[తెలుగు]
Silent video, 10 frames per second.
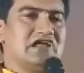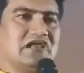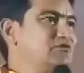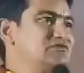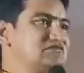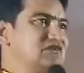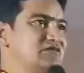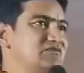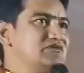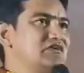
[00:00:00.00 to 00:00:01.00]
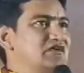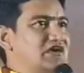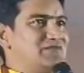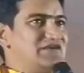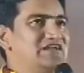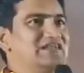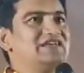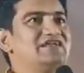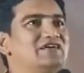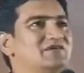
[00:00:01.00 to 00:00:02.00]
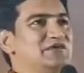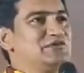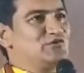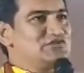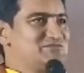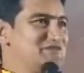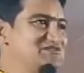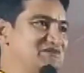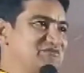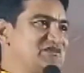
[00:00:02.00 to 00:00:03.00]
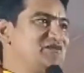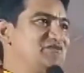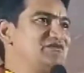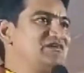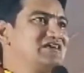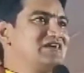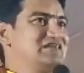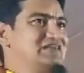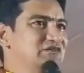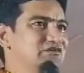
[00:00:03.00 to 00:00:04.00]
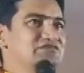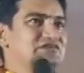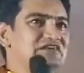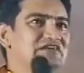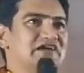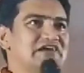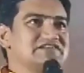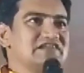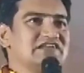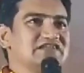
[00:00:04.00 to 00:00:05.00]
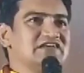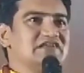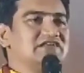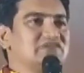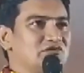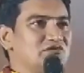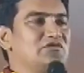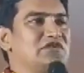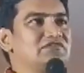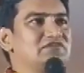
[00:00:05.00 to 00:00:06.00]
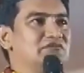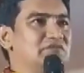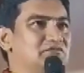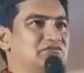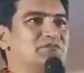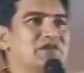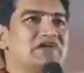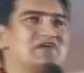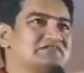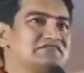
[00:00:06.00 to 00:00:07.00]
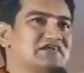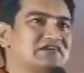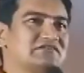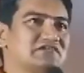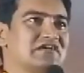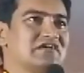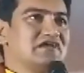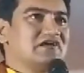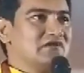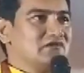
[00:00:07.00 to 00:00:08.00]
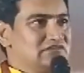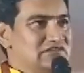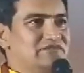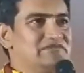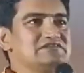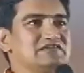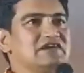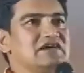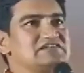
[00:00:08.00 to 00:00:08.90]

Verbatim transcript: అందుకు వస్తున్నాం అవన్నీ ఇంటికి వచ్చి మేము చెబుతాం ఈరోజు ఈ డయాస్ అనేది తక్కువ కలుగుతున్నాను మీ ముందు మాట్లాడుతున్నాను నన్ను దీవించండి